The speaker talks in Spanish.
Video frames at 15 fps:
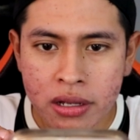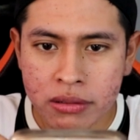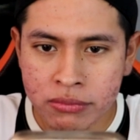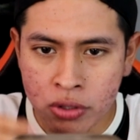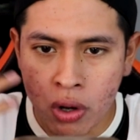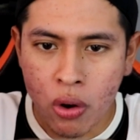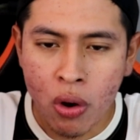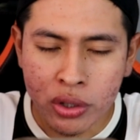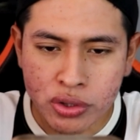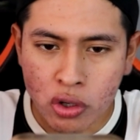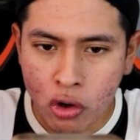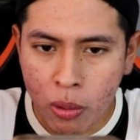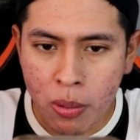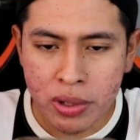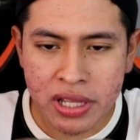No,
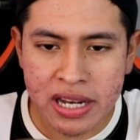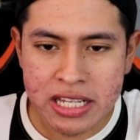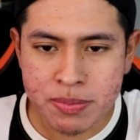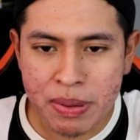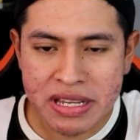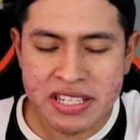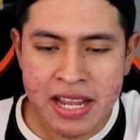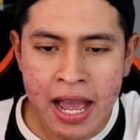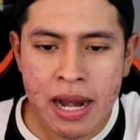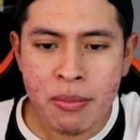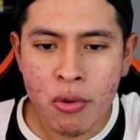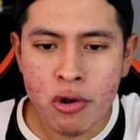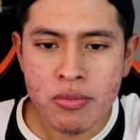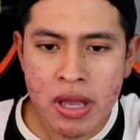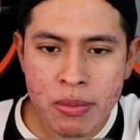otro comodín especial,
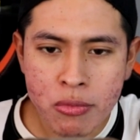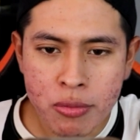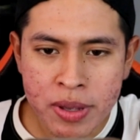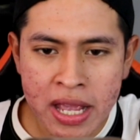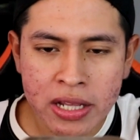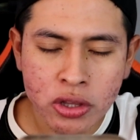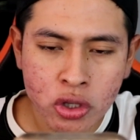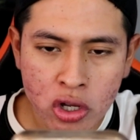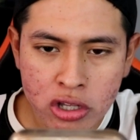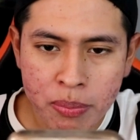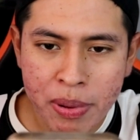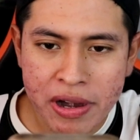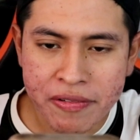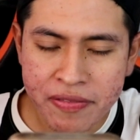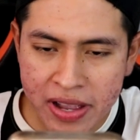muy bien, muy bien,
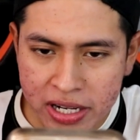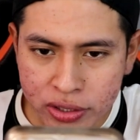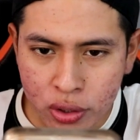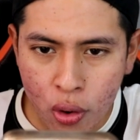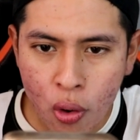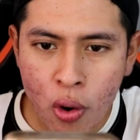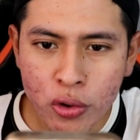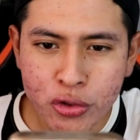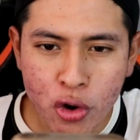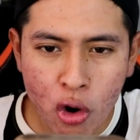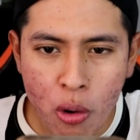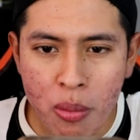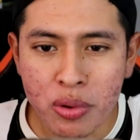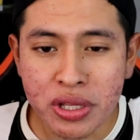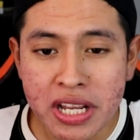todo perfecto,
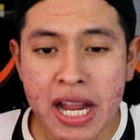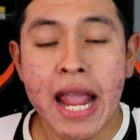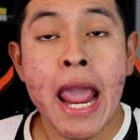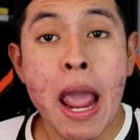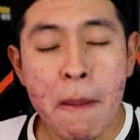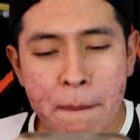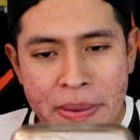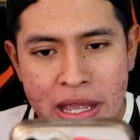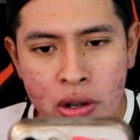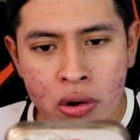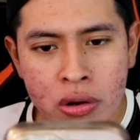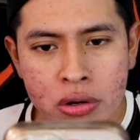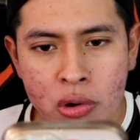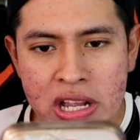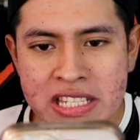otro comodín
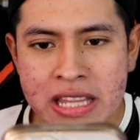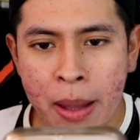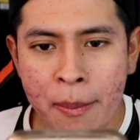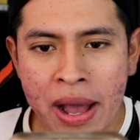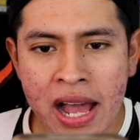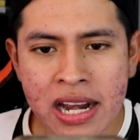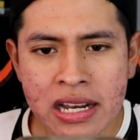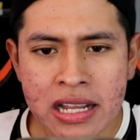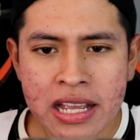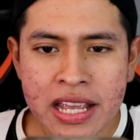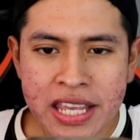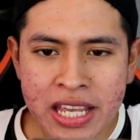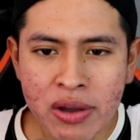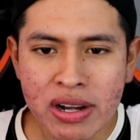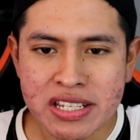épico, no está mal.
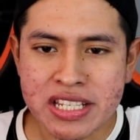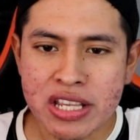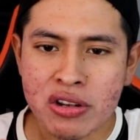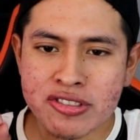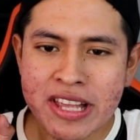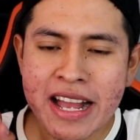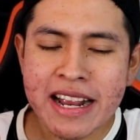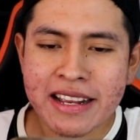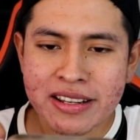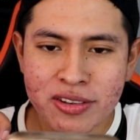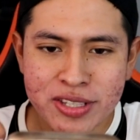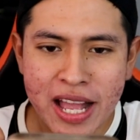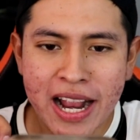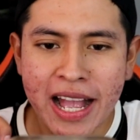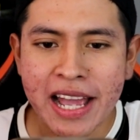Y ahora sí, nos dan,
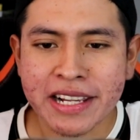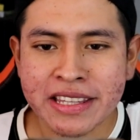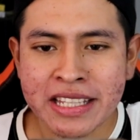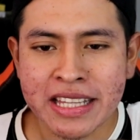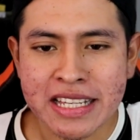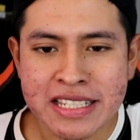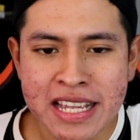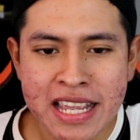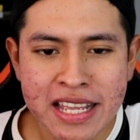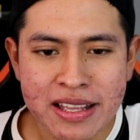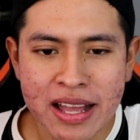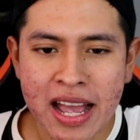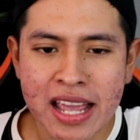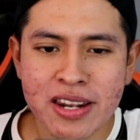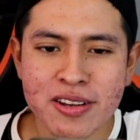nos dan cartitas,
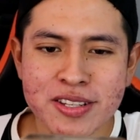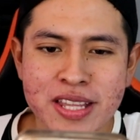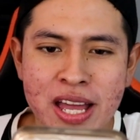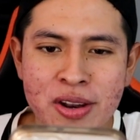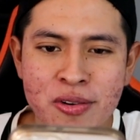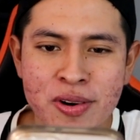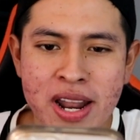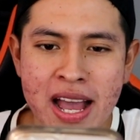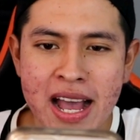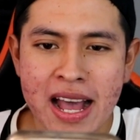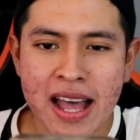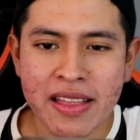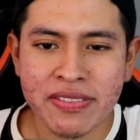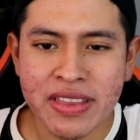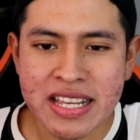¿eh? Ahí nos dan
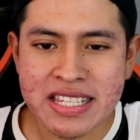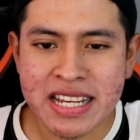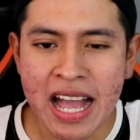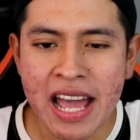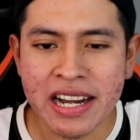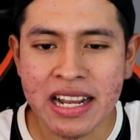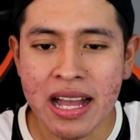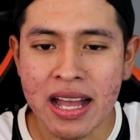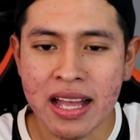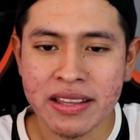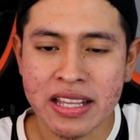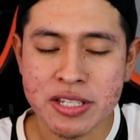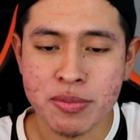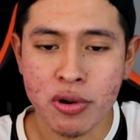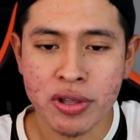una descarga
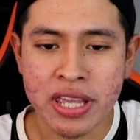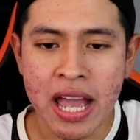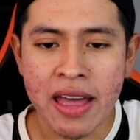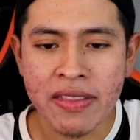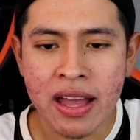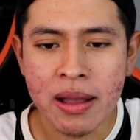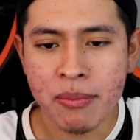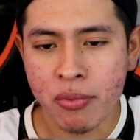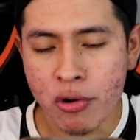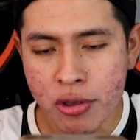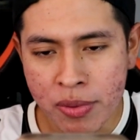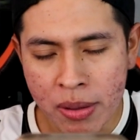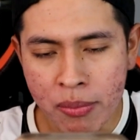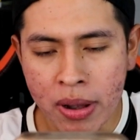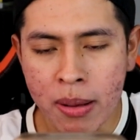desbloqueada, muy
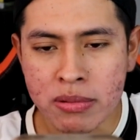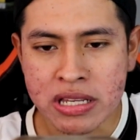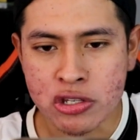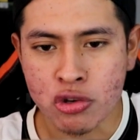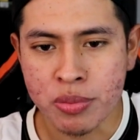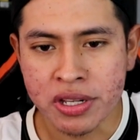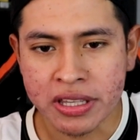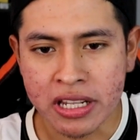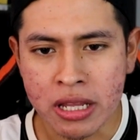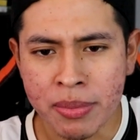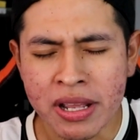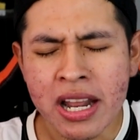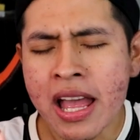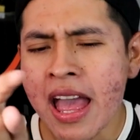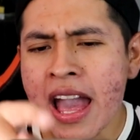bien, vamos a subir de
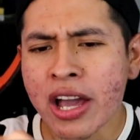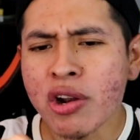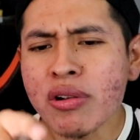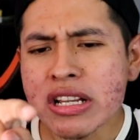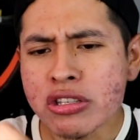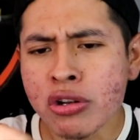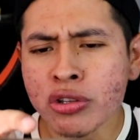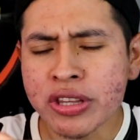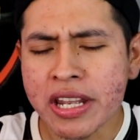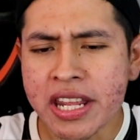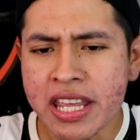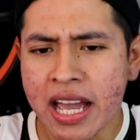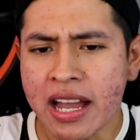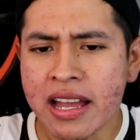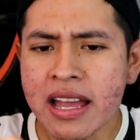nivel. Creo que eso no
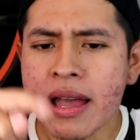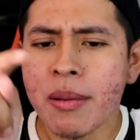tenía,